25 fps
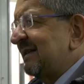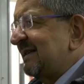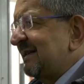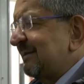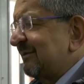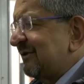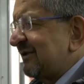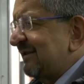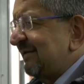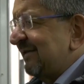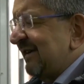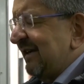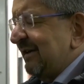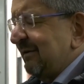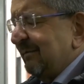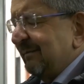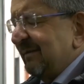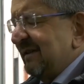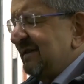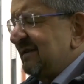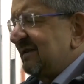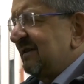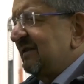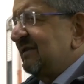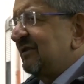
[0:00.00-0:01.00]
che si possa fare,
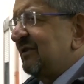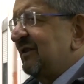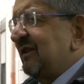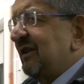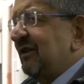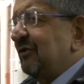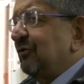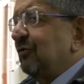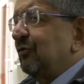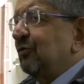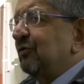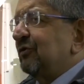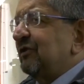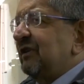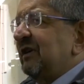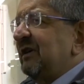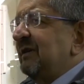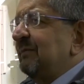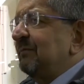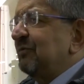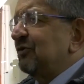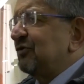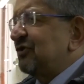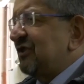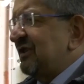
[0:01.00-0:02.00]
non penso che stanno andando oltre
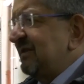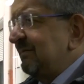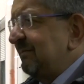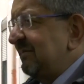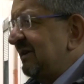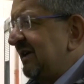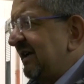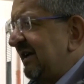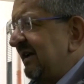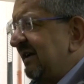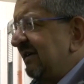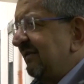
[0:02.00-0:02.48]
l'impossibile.